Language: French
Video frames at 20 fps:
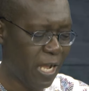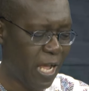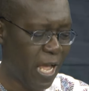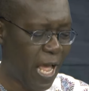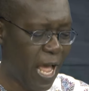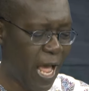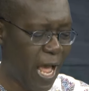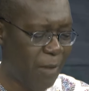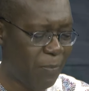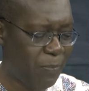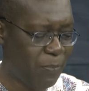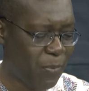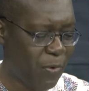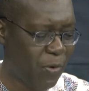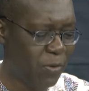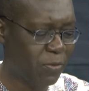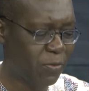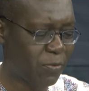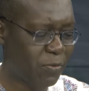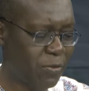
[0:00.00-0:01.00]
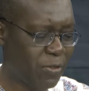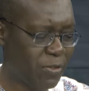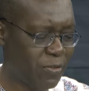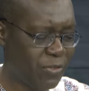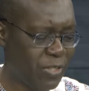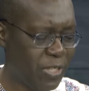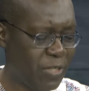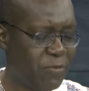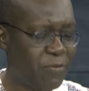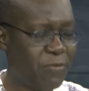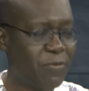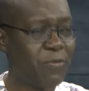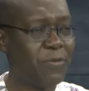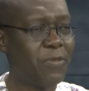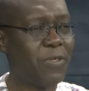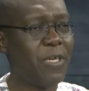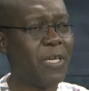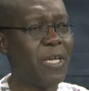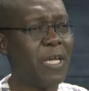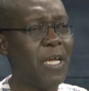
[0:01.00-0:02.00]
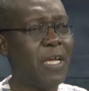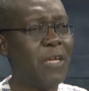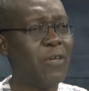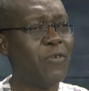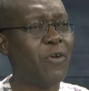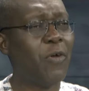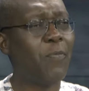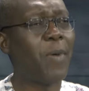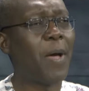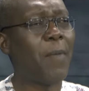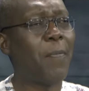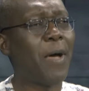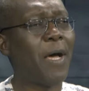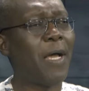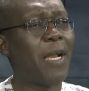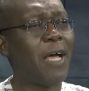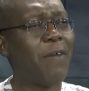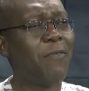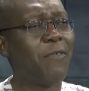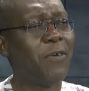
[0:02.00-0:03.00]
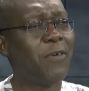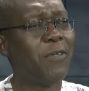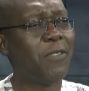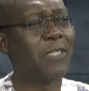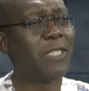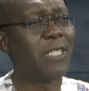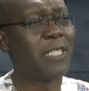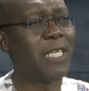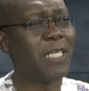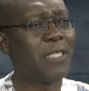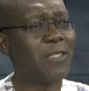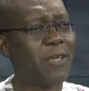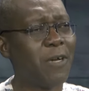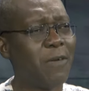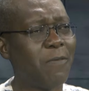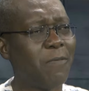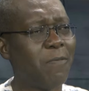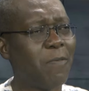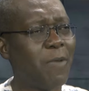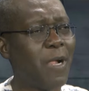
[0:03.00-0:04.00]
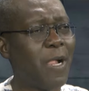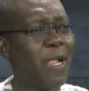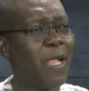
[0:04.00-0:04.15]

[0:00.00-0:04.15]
apôtre de Jésus, non pas par la volonté des hommes,